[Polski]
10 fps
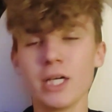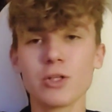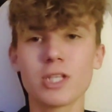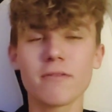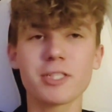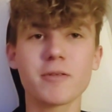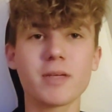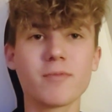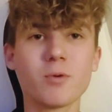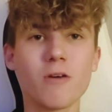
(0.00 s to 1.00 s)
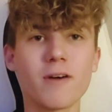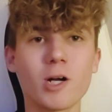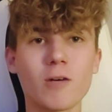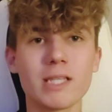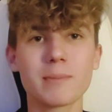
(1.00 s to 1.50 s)
która właściwie była
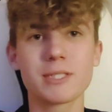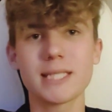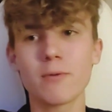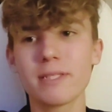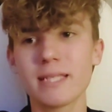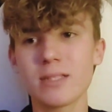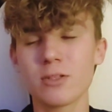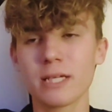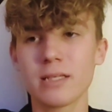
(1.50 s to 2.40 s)
wakowana przez cały sezon,